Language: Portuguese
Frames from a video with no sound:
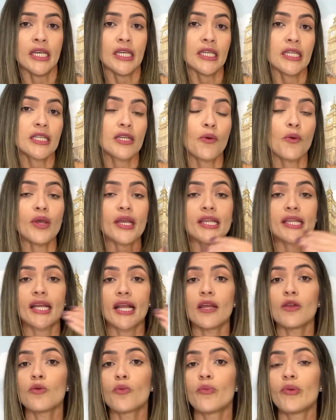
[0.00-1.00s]
Então eu
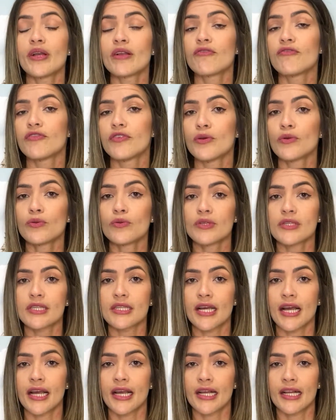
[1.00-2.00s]
entrei no perfil do
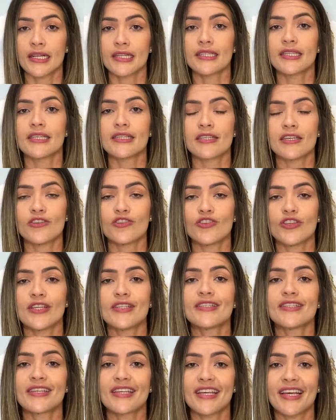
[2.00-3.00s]
Instagram dessa
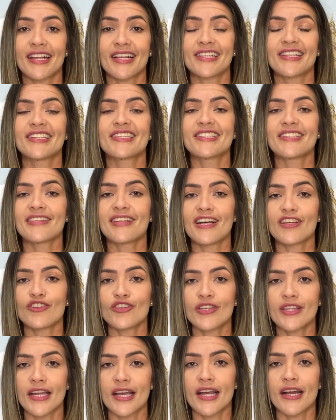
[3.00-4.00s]
agência que era da
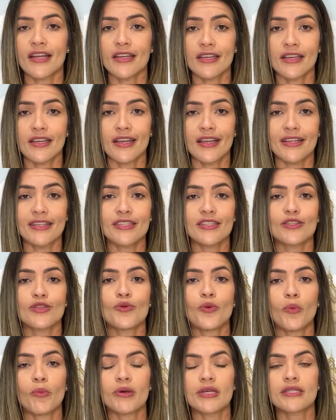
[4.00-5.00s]
cidade dela, em
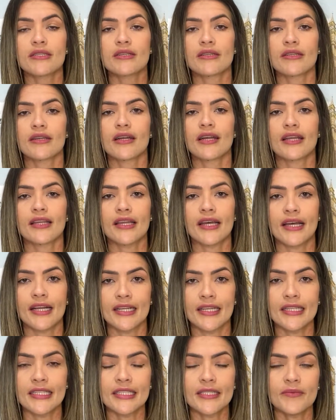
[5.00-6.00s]
Criciúma, Santa
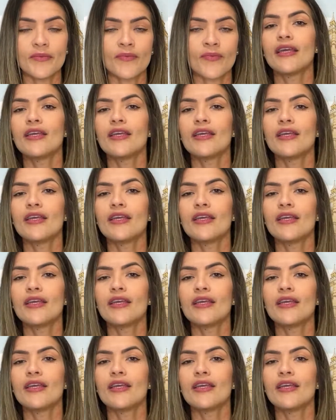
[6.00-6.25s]
Catarina,